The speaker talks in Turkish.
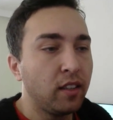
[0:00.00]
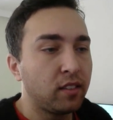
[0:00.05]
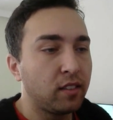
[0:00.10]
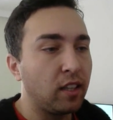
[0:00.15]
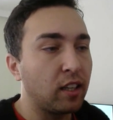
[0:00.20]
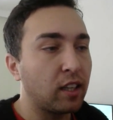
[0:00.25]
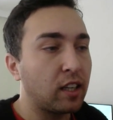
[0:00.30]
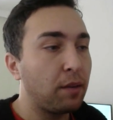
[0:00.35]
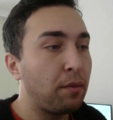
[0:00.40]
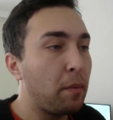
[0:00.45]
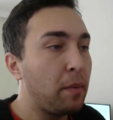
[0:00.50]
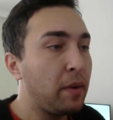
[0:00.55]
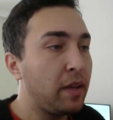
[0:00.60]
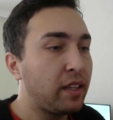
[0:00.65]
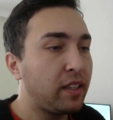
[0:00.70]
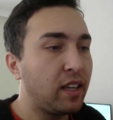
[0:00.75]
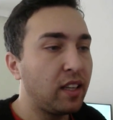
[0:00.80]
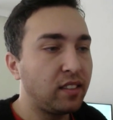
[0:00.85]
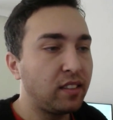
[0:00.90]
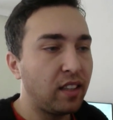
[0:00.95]
Takaba bir
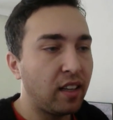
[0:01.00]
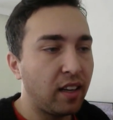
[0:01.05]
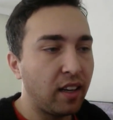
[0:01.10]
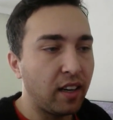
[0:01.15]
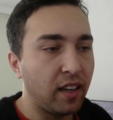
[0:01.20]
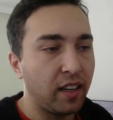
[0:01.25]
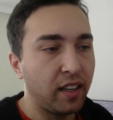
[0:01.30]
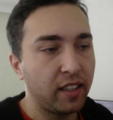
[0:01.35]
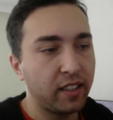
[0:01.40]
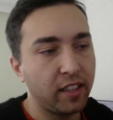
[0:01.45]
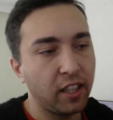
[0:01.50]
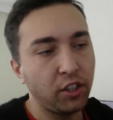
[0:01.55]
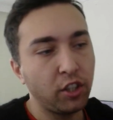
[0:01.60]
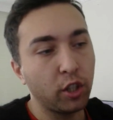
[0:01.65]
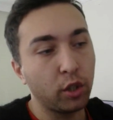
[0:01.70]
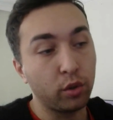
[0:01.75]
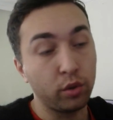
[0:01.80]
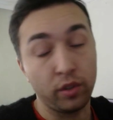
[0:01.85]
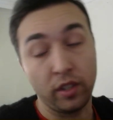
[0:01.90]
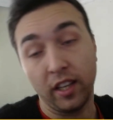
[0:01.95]
kez daha
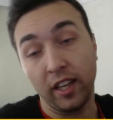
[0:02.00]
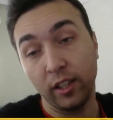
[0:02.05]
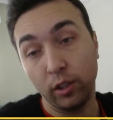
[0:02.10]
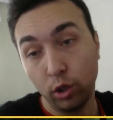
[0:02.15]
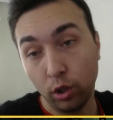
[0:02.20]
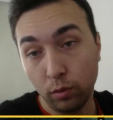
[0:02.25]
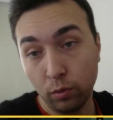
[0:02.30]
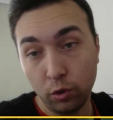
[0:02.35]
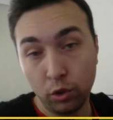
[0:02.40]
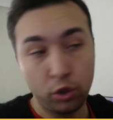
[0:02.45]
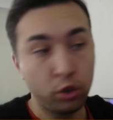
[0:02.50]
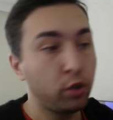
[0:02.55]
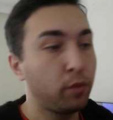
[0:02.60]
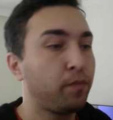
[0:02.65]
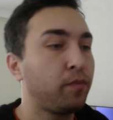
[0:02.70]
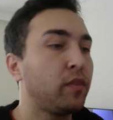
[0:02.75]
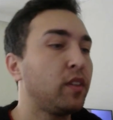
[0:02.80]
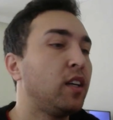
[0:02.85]
teşekkür ediyormuş.